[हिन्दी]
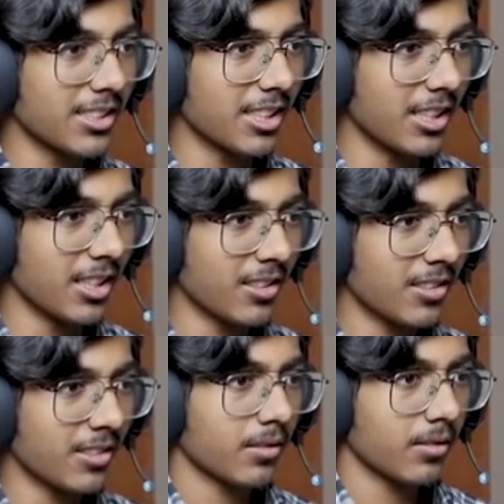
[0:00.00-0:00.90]
डिसेंट
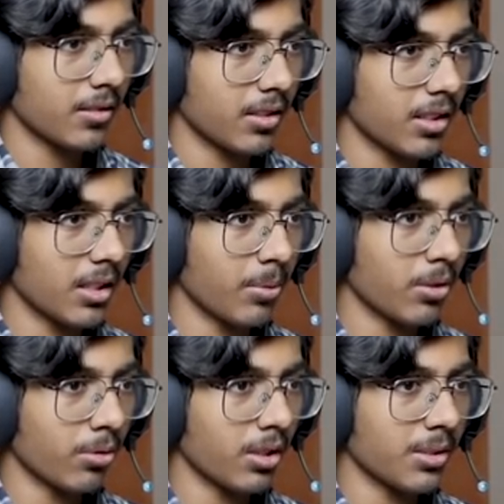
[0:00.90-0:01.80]
यहाँ पे
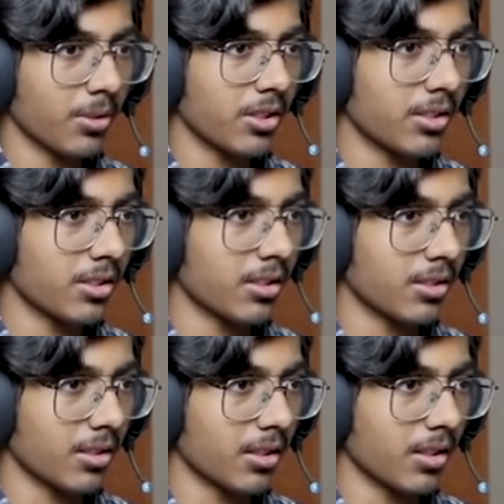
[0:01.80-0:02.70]
थोड़े से बहुत चेंजेस कर
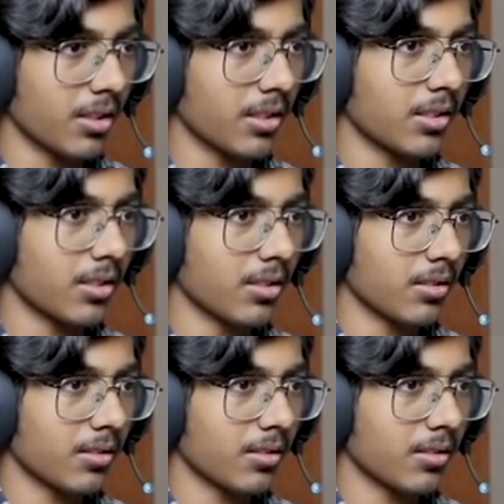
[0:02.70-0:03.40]
सकते हैं ऐसे